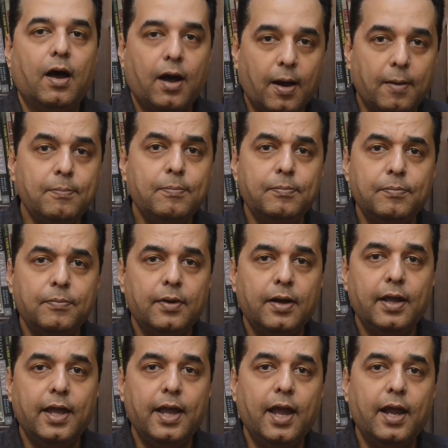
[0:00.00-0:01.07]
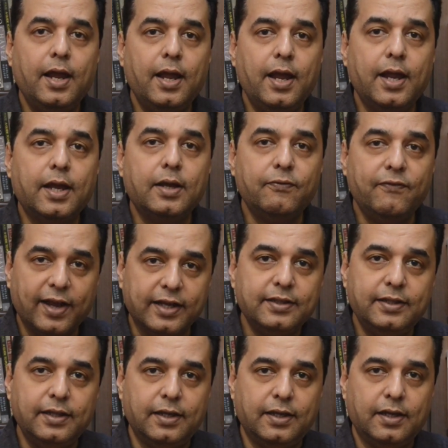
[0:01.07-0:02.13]
हम एक
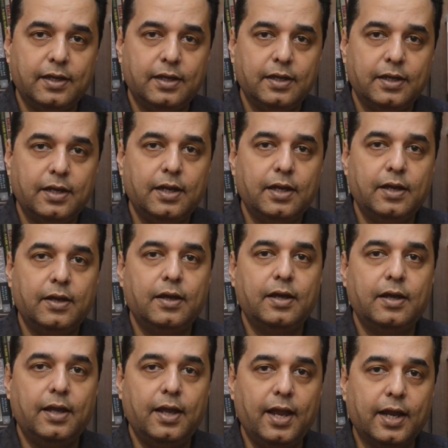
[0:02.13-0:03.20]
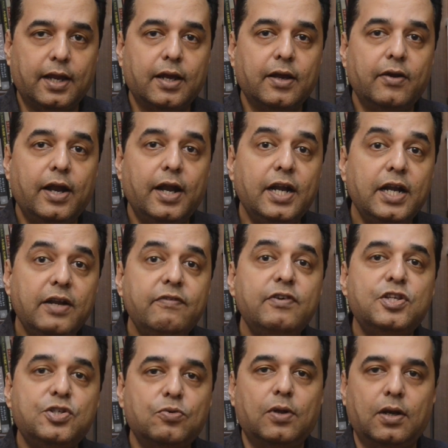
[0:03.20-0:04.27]
व्यक्ति एक
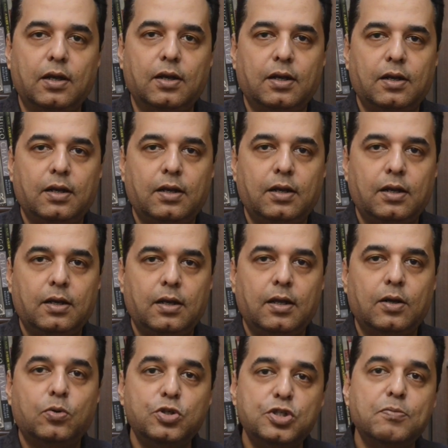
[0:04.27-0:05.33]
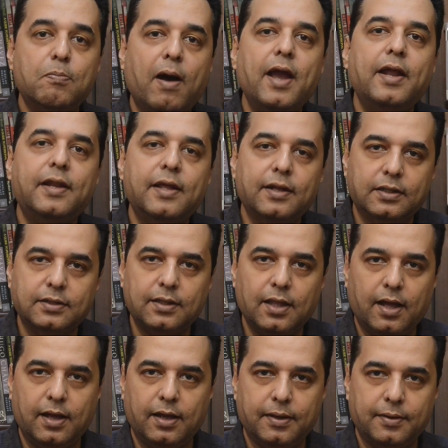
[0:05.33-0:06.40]
इंडिविजुअल कुछ मायने
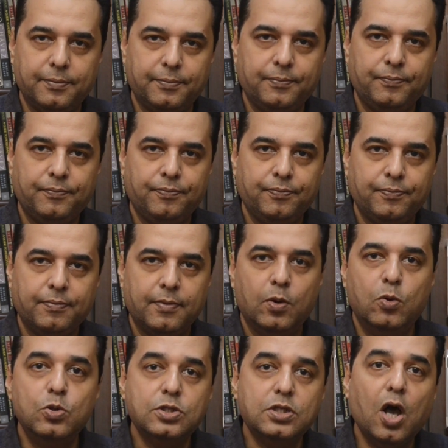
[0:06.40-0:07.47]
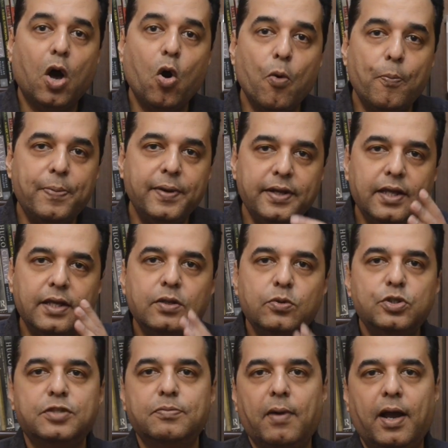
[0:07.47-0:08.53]
रखता है उसका ओपिनियन
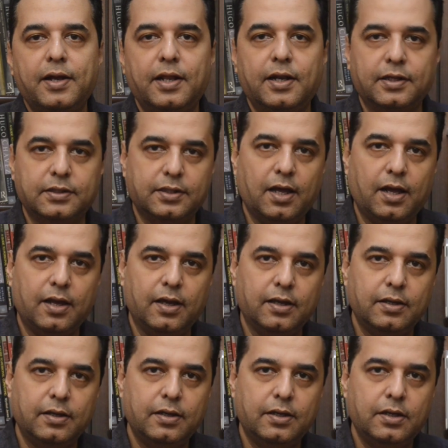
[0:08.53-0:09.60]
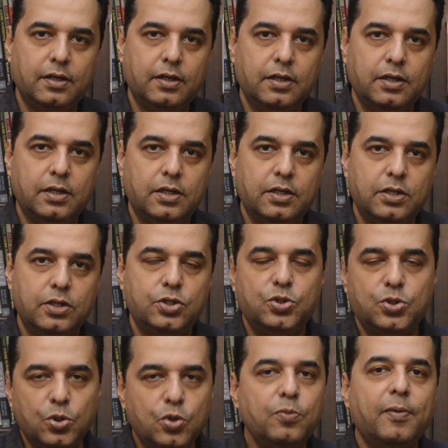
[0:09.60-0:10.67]
कुछ मायने रखता है
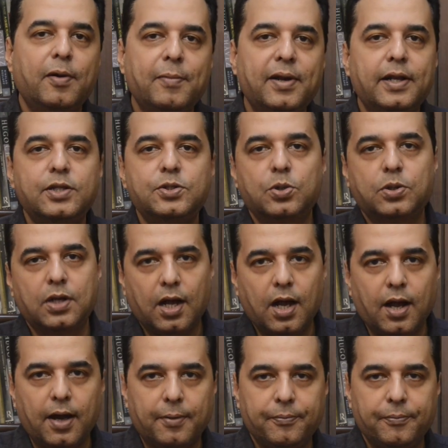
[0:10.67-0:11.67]
शुरू में मैंने जो कहा